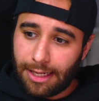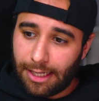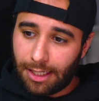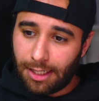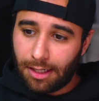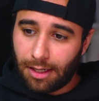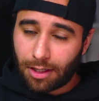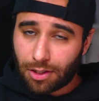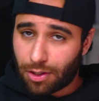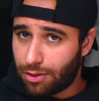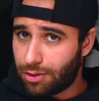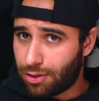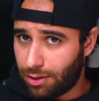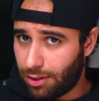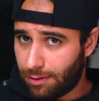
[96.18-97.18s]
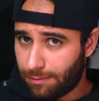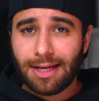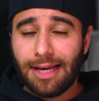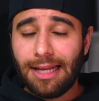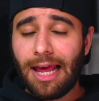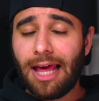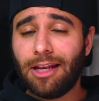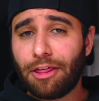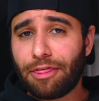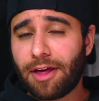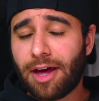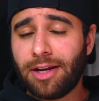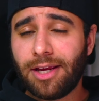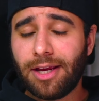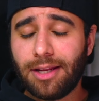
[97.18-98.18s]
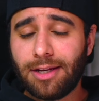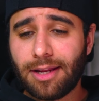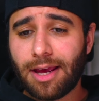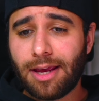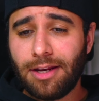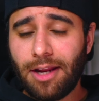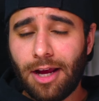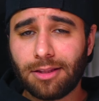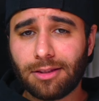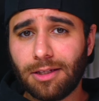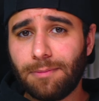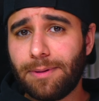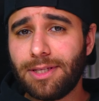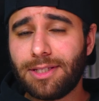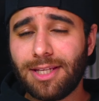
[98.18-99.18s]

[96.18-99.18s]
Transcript: الكونسول الحل الثاني انه ينحط البي